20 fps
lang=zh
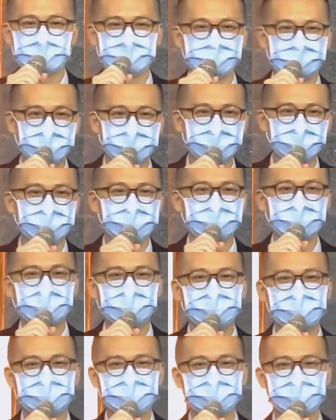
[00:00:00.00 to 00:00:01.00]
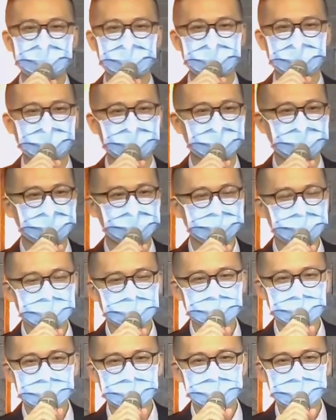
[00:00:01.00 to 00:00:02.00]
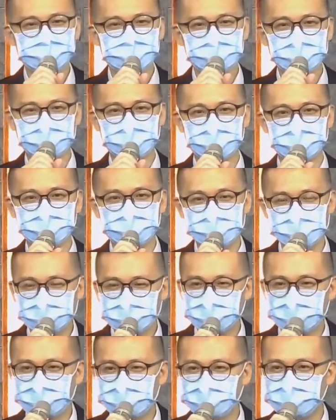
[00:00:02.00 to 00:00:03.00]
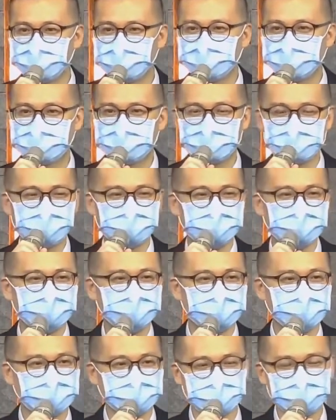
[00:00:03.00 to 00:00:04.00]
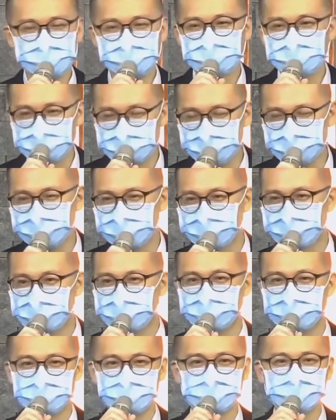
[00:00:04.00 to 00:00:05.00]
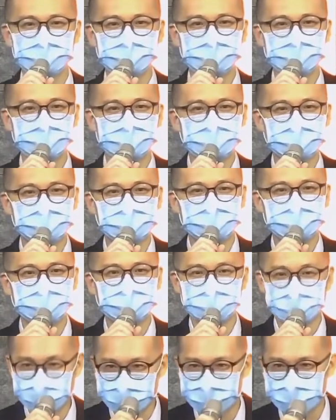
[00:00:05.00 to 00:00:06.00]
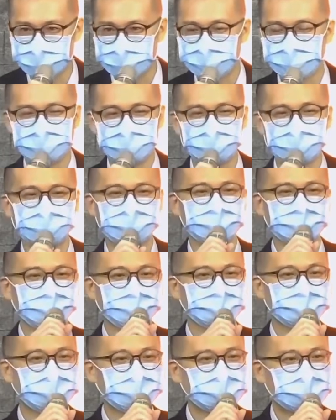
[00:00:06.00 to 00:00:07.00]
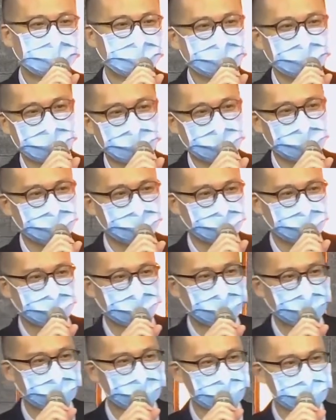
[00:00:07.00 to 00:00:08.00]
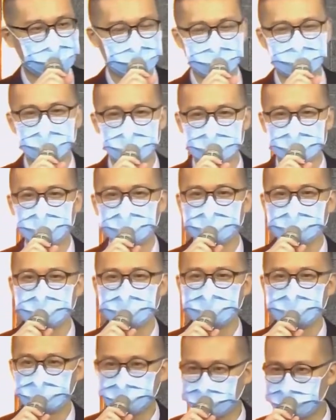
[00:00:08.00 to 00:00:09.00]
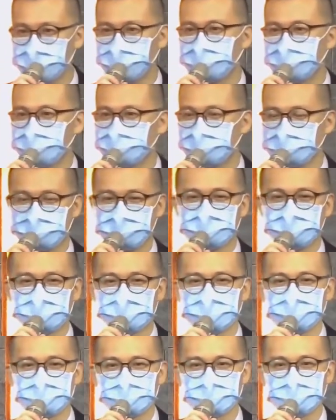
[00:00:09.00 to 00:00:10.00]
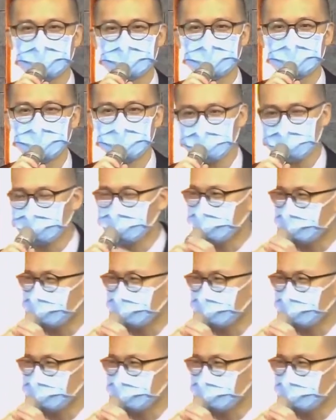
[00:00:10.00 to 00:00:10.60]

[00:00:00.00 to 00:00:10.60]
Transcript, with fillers: 保罗虽然是一个，呃，我们在圣经里面看到一个信心的伟人，但是他也是人，他也仍然有他改变中、努力中的事情。所以我